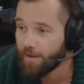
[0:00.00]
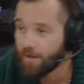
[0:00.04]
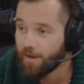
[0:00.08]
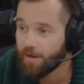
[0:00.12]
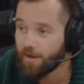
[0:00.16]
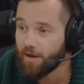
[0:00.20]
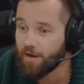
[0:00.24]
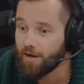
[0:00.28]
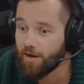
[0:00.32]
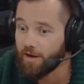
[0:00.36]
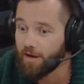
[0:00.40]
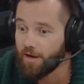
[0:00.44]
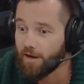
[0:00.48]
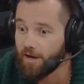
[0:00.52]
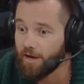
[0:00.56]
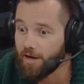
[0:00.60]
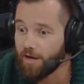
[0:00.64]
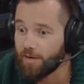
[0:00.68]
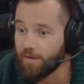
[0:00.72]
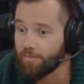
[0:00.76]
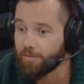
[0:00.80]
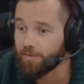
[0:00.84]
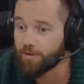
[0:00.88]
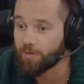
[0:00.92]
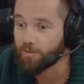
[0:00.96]
А,
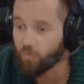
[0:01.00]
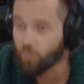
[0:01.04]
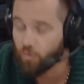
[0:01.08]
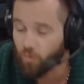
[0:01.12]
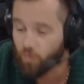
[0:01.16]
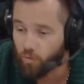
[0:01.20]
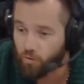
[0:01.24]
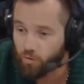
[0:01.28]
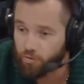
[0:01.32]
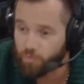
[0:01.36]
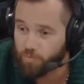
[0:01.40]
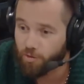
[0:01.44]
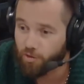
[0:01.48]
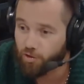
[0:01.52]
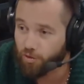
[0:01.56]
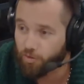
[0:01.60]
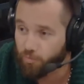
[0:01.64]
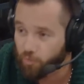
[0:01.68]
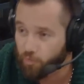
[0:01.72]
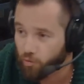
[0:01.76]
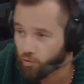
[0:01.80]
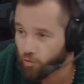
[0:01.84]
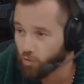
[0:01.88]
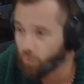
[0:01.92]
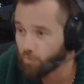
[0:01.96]
поэтому он с большим
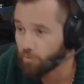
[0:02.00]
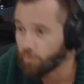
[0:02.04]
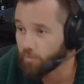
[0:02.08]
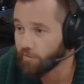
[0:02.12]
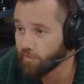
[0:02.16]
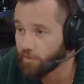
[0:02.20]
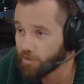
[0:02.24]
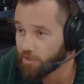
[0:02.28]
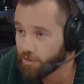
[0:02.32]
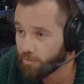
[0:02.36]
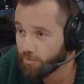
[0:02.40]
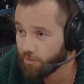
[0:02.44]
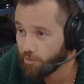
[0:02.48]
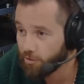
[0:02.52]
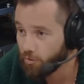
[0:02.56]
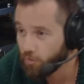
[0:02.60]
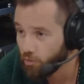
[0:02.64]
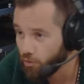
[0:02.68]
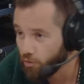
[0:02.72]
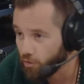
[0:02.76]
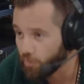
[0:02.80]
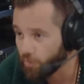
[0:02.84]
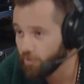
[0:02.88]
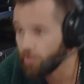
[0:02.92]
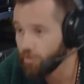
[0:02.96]
трудом добывал себе еду,
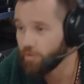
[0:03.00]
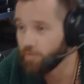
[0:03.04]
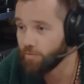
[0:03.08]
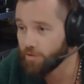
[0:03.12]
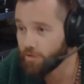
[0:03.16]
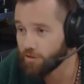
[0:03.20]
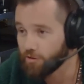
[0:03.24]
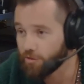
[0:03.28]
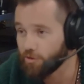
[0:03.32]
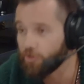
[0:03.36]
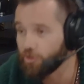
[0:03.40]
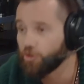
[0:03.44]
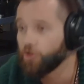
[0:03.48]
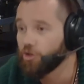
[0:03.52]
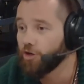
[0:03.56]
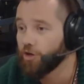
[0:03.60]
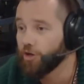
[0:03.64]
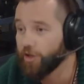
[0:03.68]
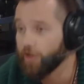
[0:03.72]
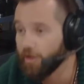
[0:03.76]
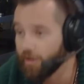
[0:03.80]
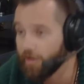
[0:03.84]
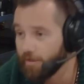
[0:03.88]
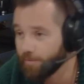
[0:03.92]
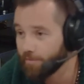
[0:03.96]
и местные
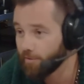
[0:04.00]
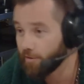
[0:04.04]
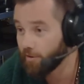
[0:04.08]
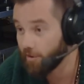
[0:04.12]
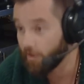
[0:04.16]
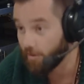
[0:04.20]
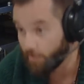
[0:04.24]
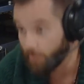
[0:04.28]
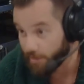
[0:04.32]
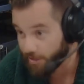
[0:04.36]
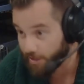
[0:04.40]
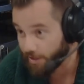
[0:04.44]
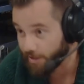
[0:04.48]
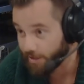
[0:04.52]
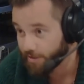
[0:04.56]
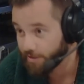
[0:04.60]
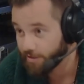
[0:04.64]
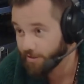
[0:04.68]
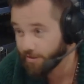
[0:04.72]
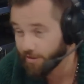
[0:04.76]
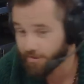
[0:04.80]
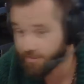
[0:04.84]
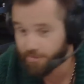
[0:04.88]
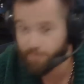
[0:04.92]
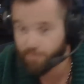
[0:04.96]
егеря, э, масаи,
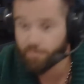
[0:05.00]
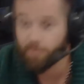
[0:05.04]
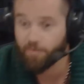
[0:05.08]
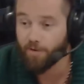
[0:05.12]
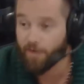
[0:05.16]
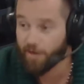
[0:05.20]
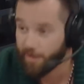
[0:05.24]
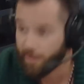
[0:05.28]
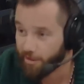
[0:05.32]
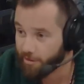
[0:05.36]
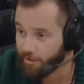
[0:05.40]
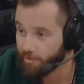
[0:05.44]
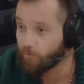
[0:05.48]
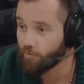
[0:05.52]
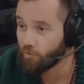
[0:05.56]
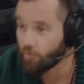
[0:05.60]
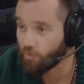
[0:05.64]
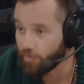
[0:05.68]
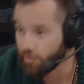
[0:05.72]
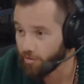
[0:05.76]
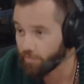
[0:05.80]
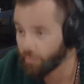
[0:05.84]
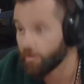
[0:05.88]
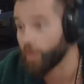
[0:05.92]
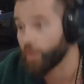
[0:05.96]
кстати, помогали ему
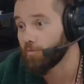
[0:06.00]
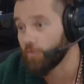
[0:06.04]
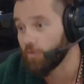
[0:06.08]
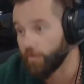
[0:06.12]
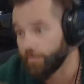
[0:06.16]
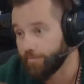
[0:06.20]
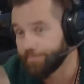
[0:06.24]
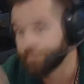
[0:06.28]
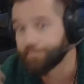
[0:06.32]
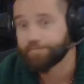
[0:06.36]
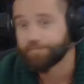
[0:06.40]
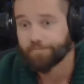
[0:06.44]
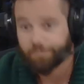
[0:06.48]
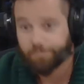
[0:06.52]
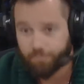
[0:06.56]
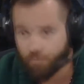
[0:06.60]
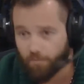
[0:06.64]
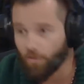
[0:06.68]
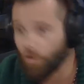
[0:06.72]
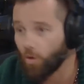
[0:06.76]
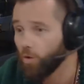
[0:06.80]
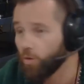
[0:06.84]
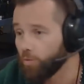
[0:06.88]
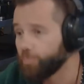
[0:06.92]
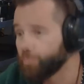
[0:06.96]
и как бы
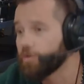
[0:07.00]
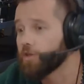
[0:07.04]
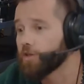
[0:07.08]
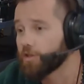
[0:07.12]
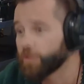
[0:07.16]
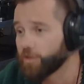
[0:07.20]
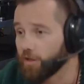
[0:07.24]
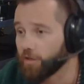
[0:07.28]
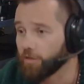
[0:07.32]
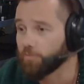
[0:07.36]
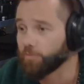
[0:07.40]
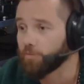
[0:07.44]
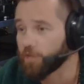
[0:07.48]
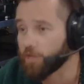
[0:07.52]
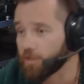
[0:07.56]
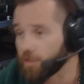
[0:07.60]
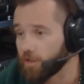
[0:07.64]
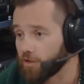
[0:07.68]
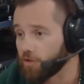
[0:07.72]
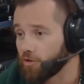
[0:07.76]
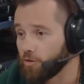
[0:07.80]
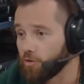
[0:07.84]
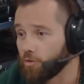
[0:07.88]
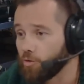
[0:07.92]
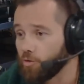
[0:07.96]
он перестал
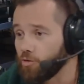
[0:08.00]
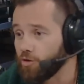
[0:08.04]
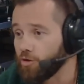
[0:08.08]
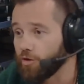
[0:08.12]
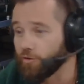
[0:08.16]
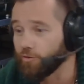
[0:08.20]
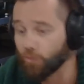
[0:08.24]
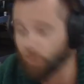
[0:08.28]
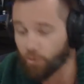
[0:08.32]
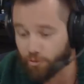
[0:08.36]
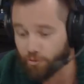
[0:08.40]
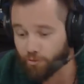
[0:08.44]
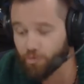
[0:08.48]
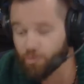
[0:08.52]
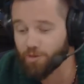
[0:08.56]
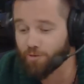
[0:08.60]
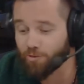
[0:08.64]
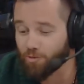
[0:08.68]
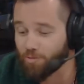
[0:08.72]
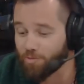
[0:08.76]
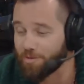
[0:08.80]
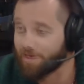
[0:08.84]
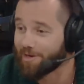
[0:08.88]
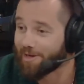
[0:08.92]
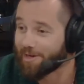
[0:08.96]
бросаться на людей. Вот, его зовут
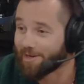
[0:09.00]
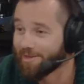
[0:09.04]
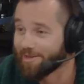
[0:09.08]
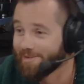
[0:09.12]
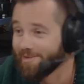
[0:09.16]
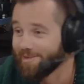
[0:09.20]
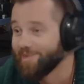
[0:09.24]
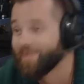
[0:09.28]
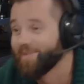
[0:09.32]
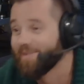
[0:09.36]
Барак.